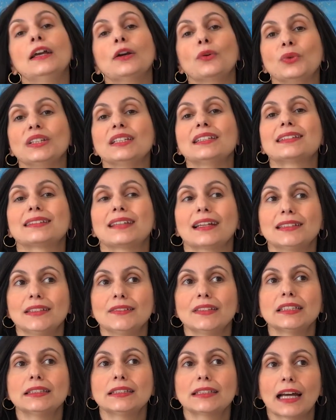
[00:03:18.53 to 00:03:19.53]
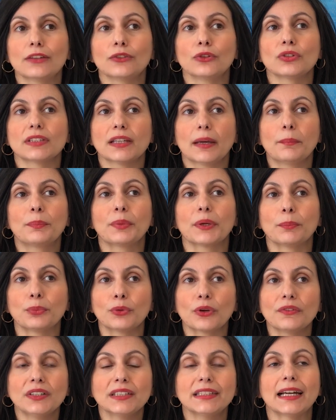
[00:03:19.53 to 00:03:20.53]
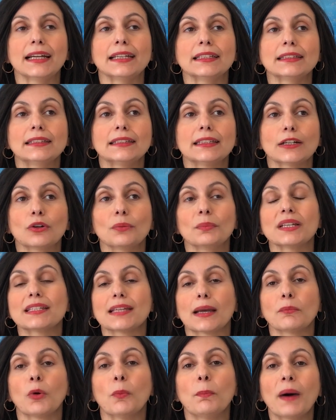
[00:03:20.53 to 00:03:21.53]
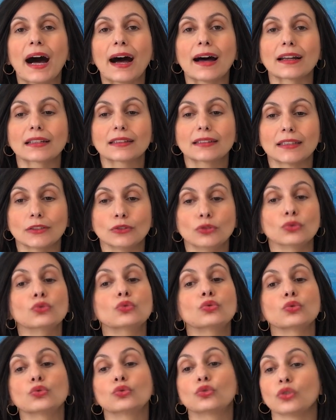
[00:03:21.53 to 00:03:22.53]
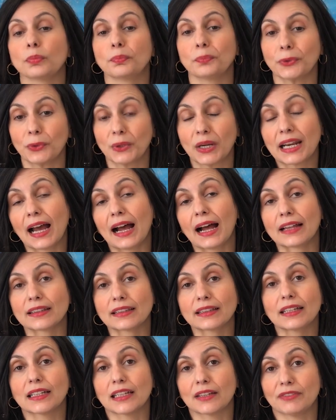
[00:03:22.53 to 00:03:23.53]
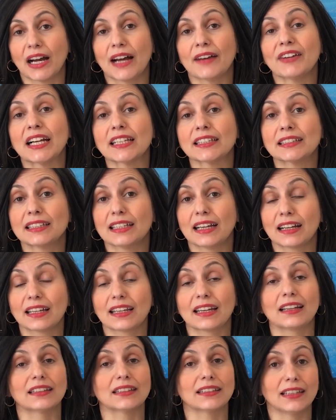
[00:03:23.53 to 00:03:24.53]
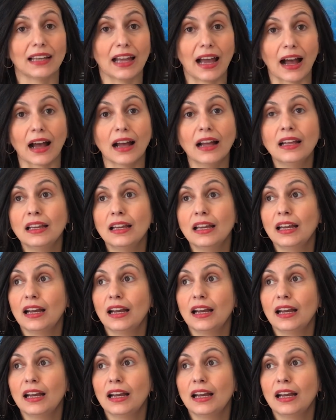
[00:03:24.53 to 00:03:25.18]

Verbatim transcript: Quindi sta diventando sempre più evidente come siamo parte di un tutto più grande che va avanti anche al di là